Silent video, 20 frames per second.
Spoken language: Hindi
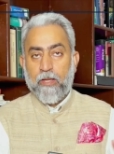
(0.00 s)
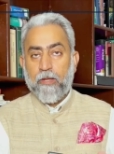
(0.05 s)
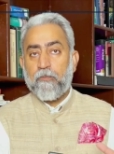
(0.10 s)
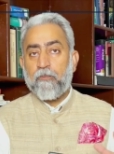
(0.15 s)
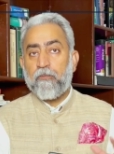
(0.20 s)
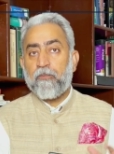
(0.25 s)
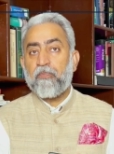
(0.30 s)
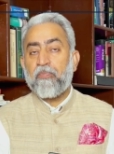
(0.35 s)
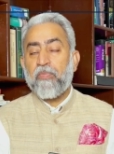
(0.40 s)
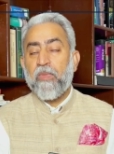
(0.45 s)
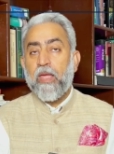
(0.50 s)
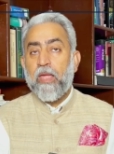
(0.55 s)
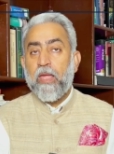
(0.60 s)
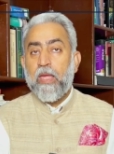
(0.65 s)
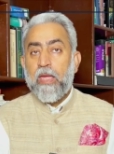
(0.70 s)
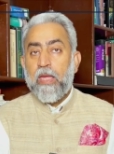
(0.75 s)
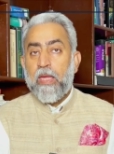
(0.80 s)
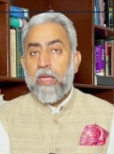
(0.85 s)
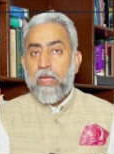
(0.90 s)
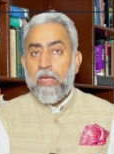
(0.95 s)
है
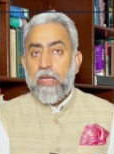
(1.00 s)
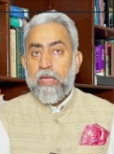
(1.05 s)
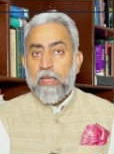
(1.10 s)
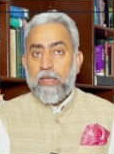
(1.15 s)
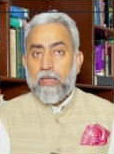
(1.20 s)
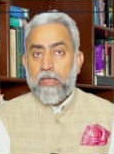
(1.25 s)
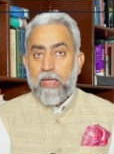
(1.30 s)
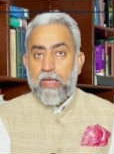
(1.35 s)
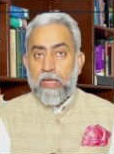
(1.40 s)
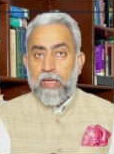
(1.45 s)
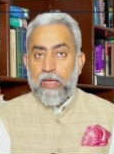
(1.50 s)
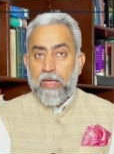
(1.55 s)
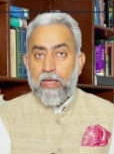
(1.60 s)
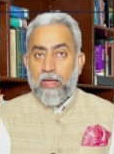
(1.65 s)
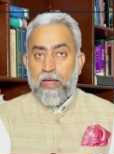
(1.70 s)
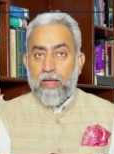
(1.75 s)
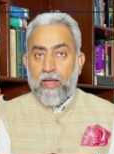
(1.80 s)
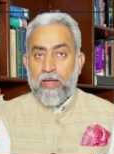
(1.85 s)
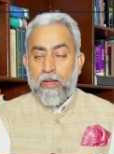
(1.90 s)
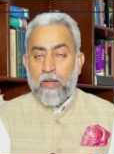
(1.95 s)
कि
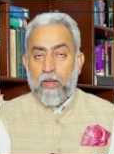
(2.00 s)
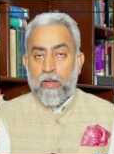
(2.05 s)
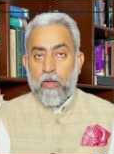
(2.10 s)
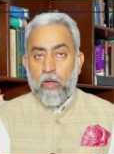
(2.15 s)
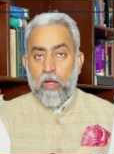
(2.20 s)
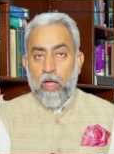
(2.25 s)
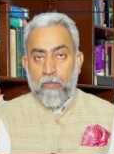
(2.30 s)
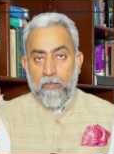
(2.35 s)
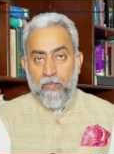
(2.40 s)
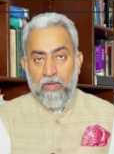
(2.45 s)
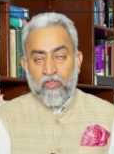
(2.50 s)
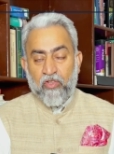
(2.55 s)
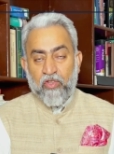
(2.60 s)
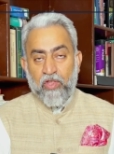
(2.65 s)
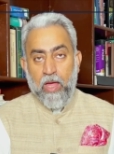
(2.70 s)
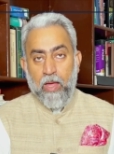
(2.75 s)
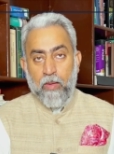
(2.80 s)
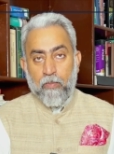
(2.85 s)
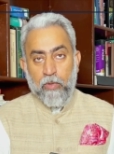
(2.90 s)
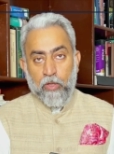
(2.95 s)
आ, अमित
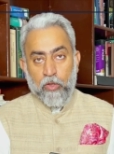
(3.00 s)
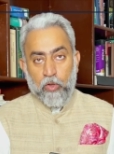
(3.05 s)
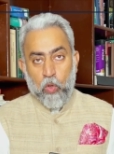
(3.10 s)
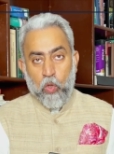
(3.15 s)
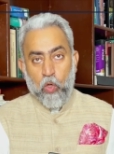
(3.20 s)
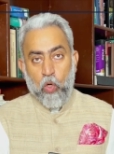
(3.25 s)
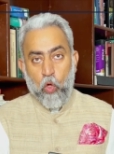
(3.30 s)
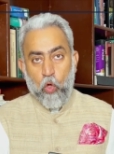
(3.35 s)
शाह बतौर